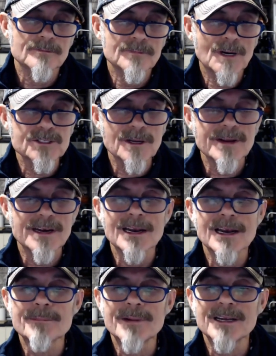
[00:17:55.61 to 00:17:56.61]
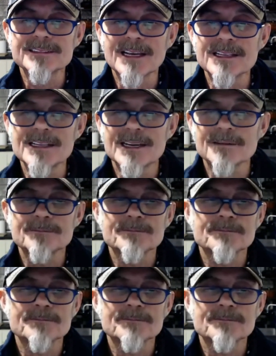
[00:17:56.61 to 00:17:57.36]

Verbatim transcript: vamos a ver en la pantalla